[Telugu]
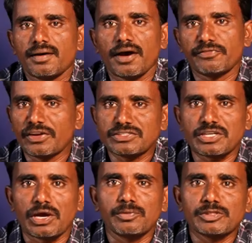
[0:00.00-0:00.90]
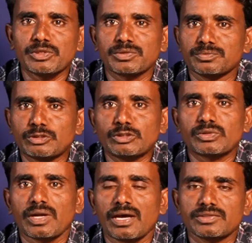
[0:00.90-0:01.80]
హాయ్ ఫ్రెండ్స్ నా పేరు షేక్ మీరు
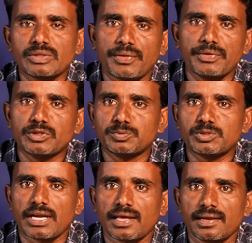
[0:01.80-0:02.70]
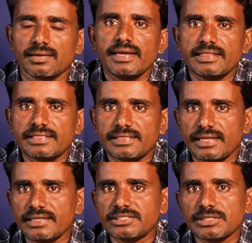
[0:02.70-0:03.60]
చూస్తున్న ఆర్షేక్ యూట్యూబ్ ఛానల్ ఈ
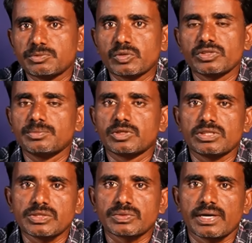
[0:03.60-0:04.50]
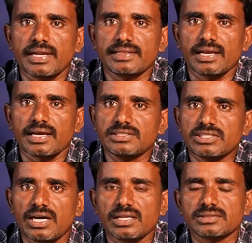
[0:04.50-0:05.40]
త్రీ స్టెప్స్ గురించి మీరు తెలుసుకున్నట్లయితే కనుక
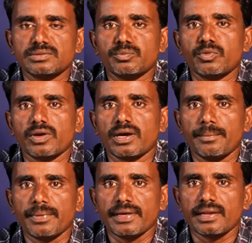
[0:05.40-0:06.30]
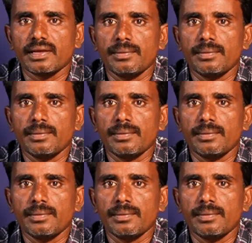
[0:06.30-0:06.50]
చాలా సింపుల్ గా మీరే